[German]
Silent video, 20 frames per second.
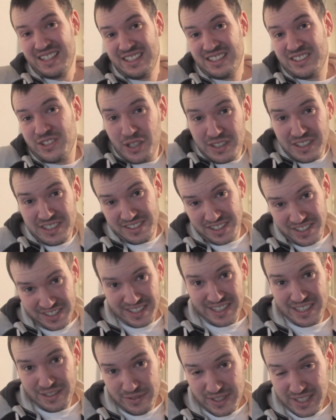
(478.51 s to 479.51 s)
Sollte sich
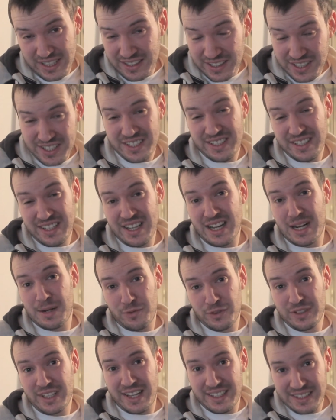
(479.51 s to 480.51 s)
der Gewinner nicht innerhalb
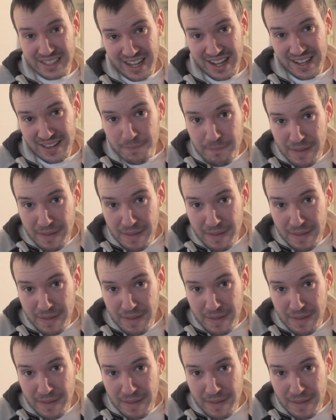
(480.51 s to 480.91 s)
von drei Tagen